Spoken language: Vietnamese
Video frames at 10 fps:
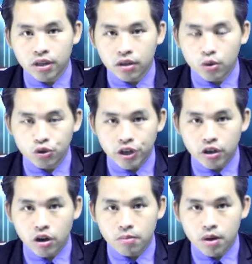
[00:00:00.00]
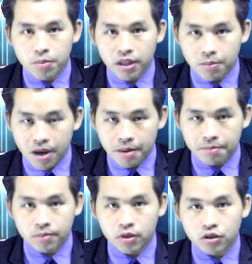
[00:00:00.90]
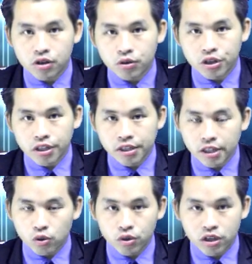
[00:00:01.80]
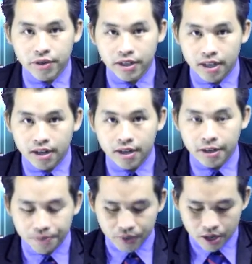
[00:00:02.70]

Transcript: tàu lúc trẻ khó mò mệt tập hạp nhất trò sát sáng tụ chỉ miệng chán lơ